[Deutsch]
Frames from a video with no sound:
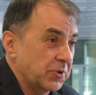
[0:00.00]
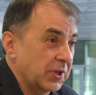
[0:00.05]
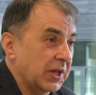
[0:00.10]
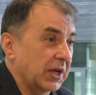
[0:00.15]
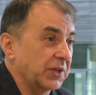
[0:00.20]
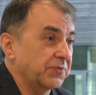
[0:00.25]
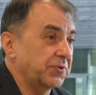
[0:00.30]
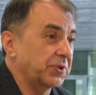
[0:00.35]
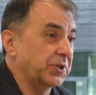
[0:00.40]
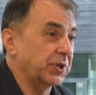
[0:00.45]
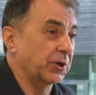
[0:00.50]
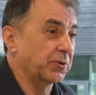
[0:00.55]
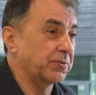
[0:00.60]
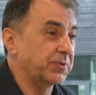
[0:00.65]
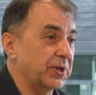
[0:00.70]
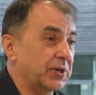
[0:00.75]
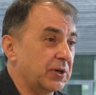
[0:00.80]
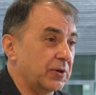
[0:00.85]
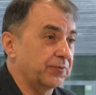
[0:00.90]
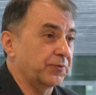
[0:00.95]
die Landwirte auch
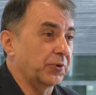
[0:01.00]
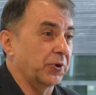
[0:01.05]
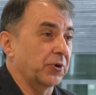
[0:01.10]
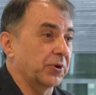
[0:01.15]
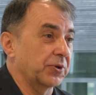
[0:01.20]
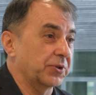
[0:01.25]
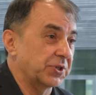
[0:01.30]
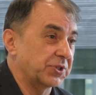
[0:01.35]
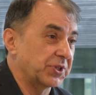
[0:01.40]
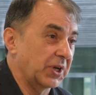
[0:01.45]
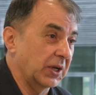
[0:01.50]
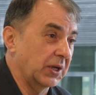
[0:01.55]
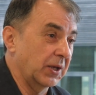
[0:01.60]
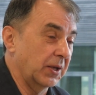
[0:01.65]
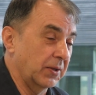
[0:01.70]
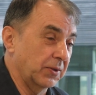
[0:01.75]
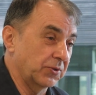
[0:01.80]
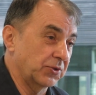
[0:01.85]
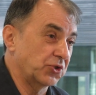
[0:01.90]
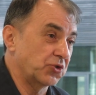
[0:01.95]
wieder aufgehört, das
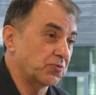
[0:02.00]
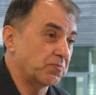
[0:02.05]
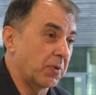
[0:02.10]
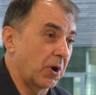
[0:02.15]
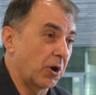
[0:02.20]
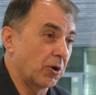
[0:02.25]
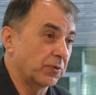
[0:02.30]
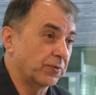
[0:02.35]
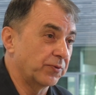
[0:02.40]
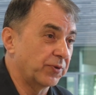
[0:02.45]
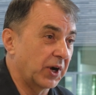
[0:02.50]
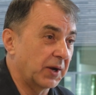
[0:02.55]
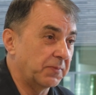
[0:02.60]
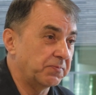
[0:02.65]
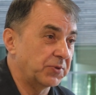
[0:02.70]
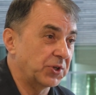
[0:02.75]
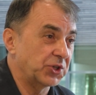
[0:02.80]
anzubauen. Vor allem